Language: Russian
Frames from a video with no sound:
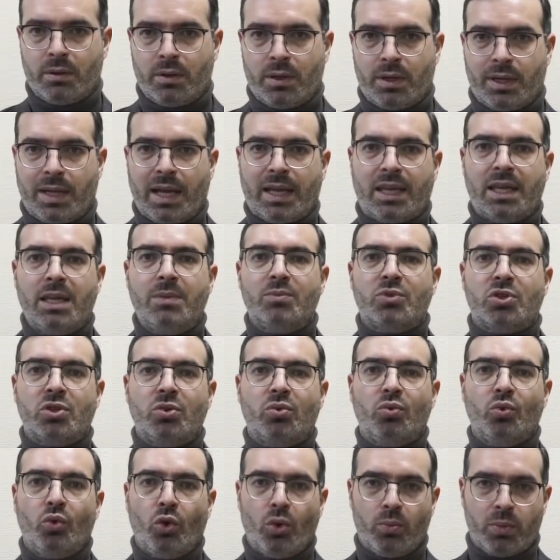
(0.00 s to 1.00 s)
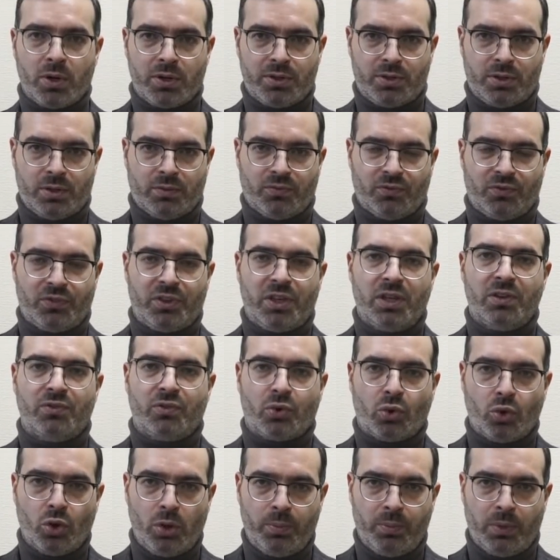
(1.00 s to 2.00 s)
Каким же образом в
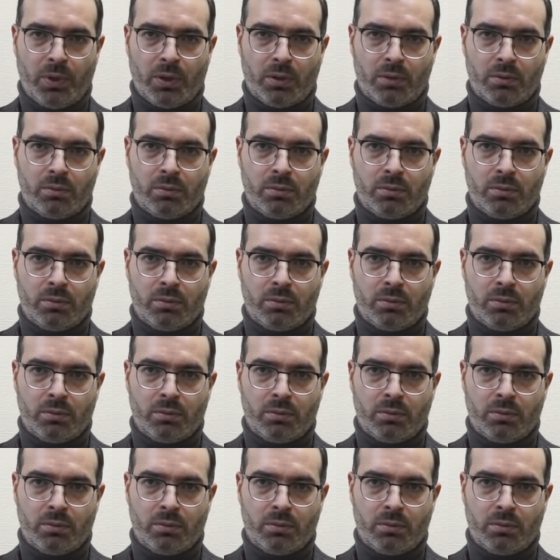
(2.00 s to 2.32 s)
Европе